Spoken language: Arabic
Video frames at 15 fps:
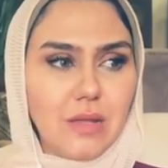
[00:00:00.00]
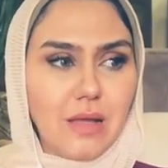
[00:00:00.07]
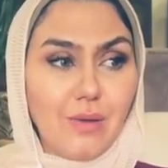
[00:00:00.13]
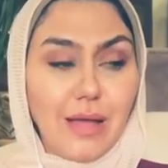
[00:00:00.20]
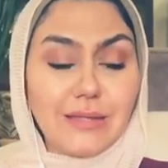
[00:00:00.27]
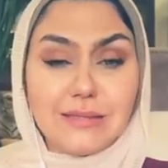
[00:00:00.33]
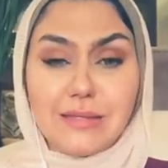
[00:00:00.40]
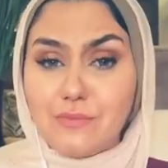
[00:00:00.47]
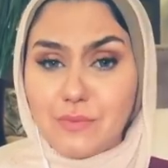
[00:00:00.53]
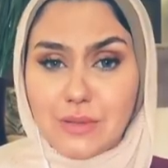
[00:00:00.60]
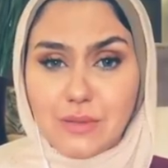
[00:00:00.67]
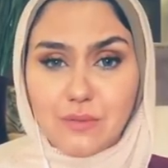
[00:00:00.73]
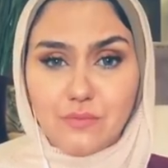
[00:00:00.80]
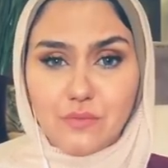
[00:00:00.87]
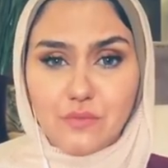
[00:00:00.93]
او حتى في
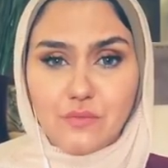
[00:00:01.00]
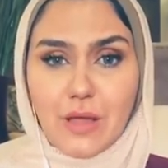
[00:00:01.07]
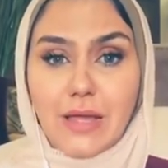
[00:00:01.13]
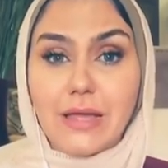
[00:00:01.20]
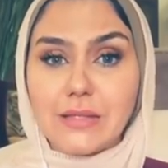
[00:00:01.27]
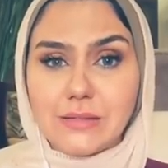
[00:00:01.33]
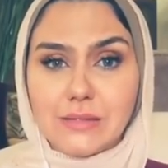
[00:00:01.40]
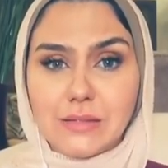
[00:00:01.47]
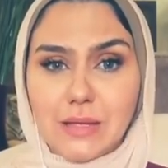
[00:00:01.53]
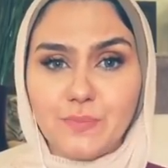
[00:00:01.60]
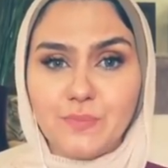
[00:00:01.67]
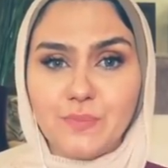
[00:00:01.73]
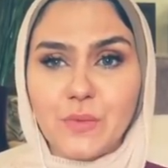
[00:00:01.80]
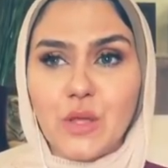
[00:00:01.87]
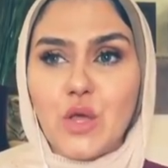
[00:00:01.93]
ال... في حياتنا
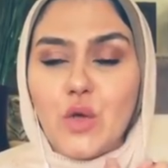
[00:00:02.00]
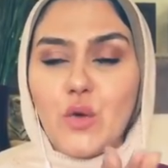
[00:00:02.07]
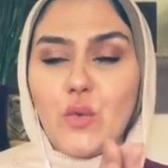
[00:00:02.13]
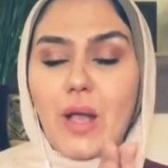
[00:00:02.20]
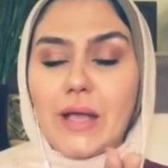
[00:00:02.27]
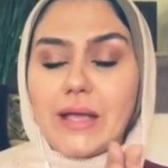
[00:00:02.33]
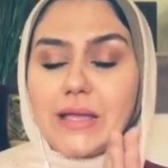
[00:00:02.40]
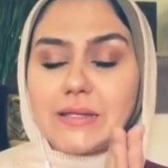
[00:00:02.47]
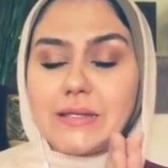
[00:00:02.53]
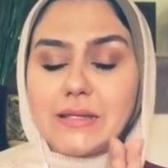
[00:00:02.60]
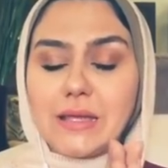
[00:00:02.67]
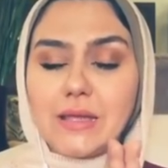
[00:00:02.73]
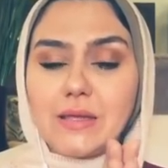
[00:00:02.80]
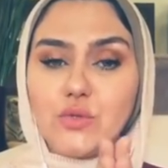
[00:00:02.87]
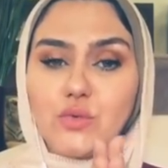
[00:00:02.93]
وحاجات
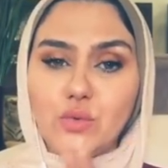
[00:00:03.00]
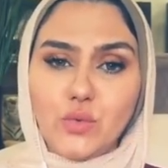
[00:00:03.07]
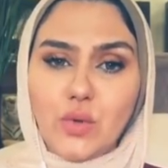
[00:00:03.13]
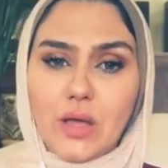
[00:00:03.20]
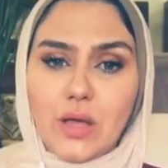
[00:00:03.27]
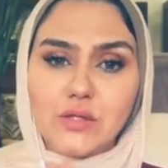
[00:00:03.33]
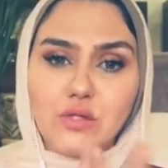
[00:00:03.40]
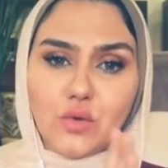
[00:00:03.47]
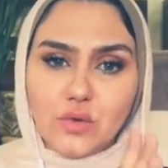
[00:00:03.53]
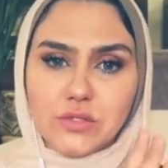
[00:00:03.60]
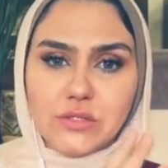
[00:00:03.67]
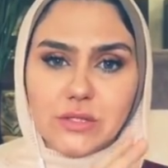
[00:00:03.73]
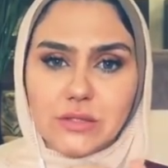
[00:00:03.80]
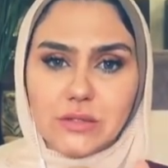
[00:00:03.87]
كده دو اند دوز يعني